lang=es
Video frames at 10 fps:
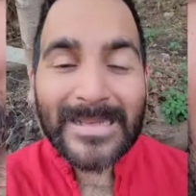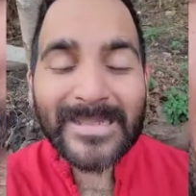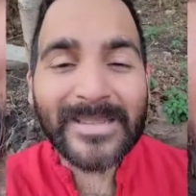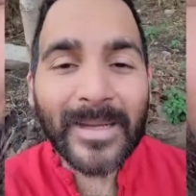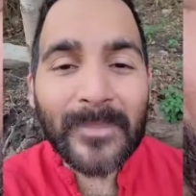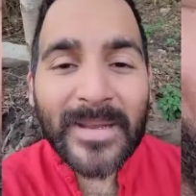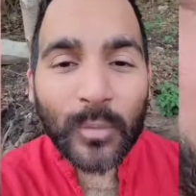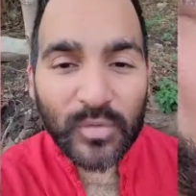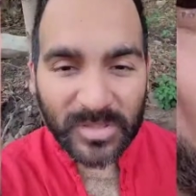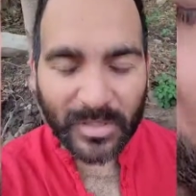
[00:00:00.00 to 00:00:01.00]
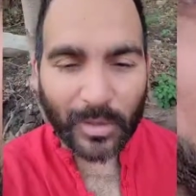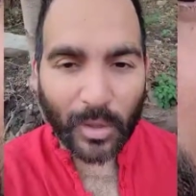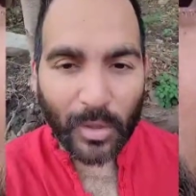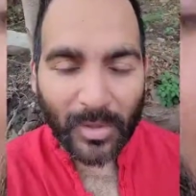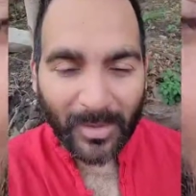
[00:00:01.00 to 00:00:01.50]
Se termina un
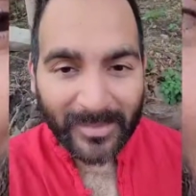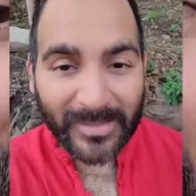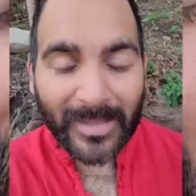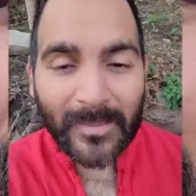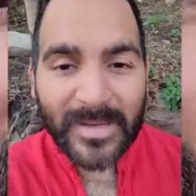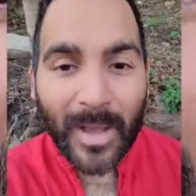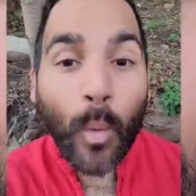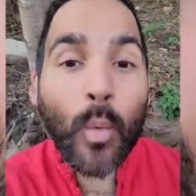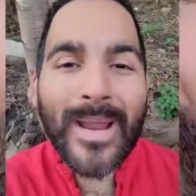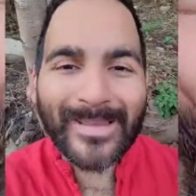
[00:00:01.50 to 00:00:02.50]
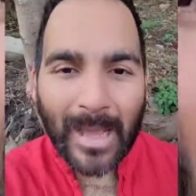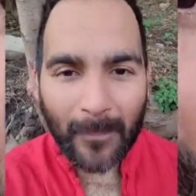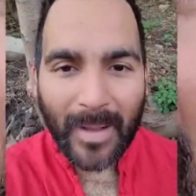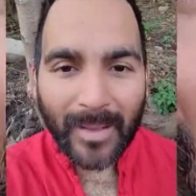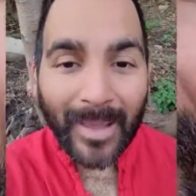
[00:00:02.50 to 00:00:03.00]
ciclo, se termina una
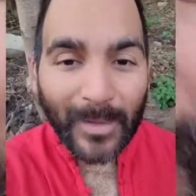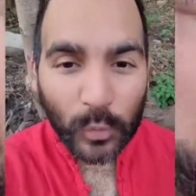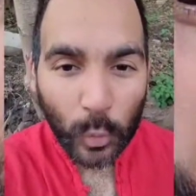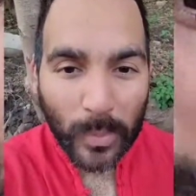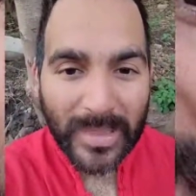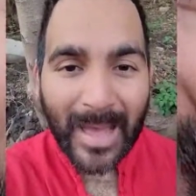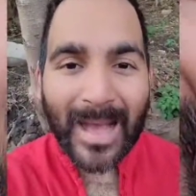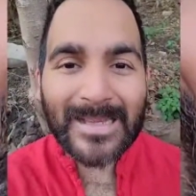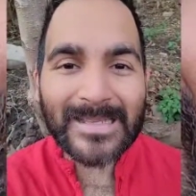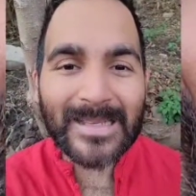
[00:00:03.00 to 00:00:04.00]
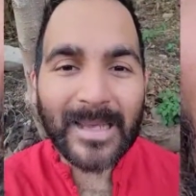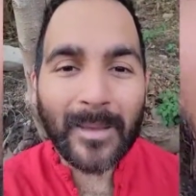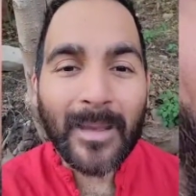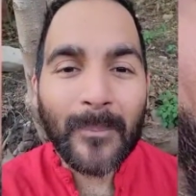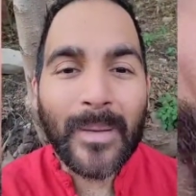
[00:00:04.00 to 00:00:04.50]
etapa en tu vida, así
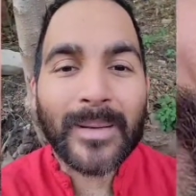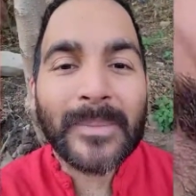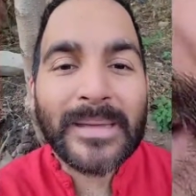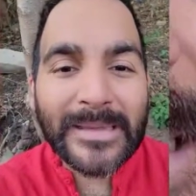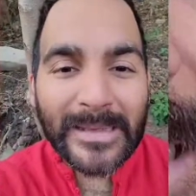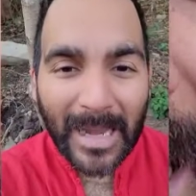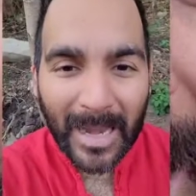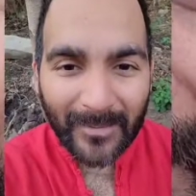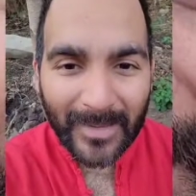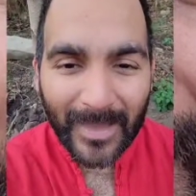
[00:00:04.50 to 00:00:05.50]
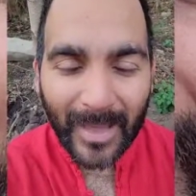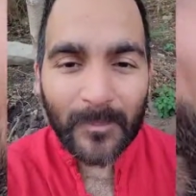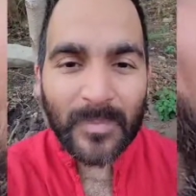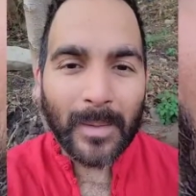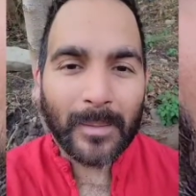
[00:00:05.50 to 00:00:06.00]
que permitile a la vida
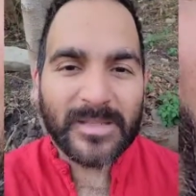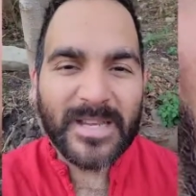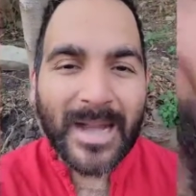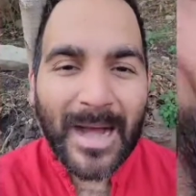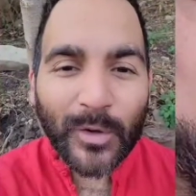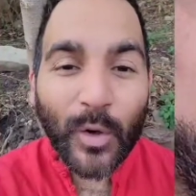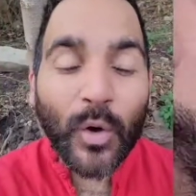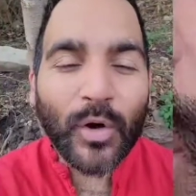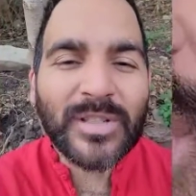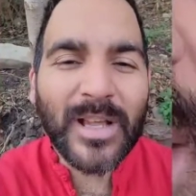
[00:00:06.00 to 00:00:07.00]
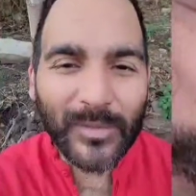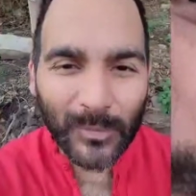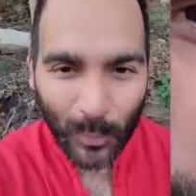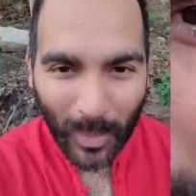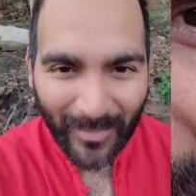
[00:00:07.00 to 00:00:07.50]
llegar con cosas
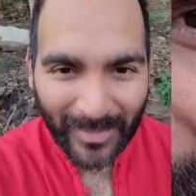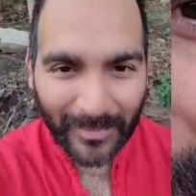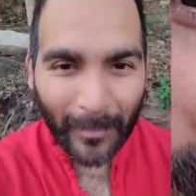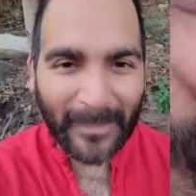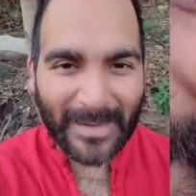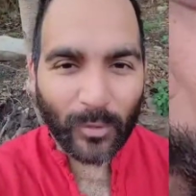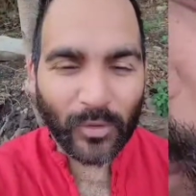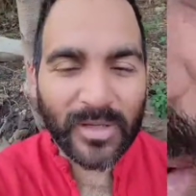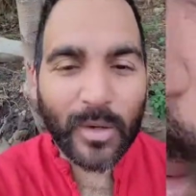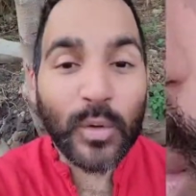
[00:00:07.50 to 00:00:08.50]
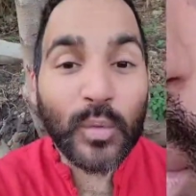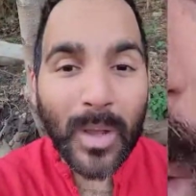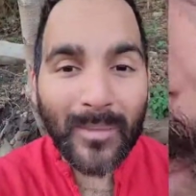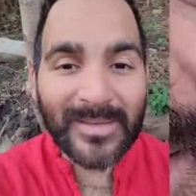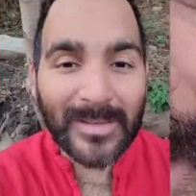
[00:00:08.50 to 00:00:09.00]
nuevas para vos y con
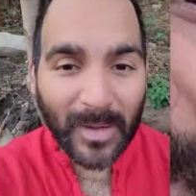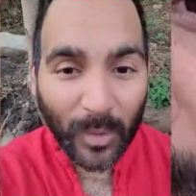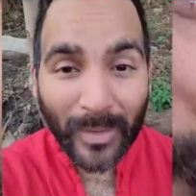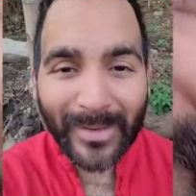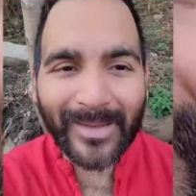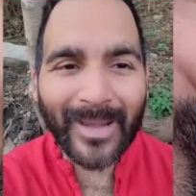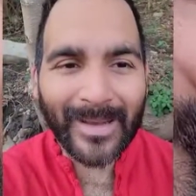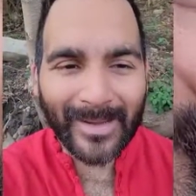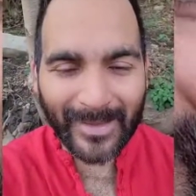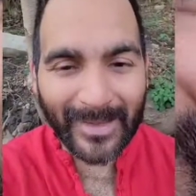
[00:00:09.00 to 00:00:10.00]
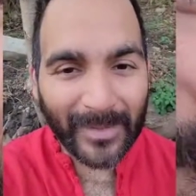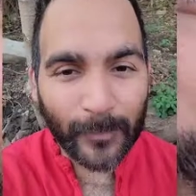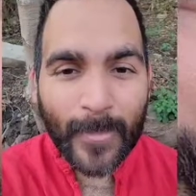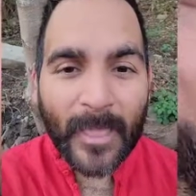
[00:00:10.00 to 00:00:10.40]
nuevas y mejores energías.